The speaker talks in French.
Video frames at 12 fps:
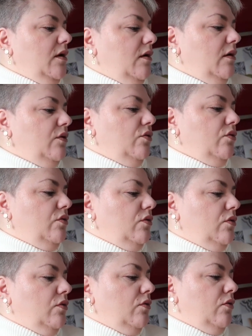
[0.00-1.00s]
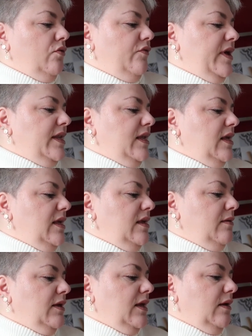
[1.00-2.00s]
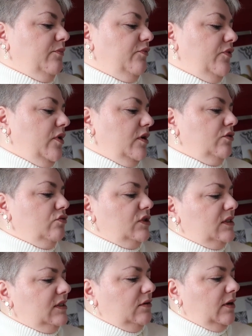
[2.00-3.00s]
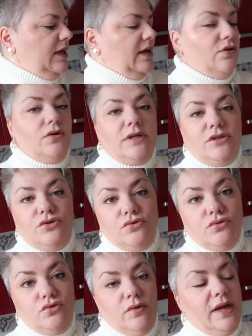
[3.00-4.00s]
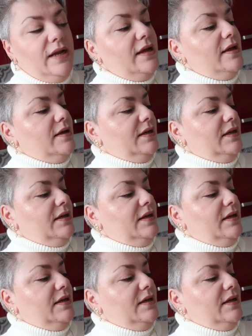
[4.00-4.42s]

Euh, le Vanille Kirpfel, donc ça c'est dans la collection Noël.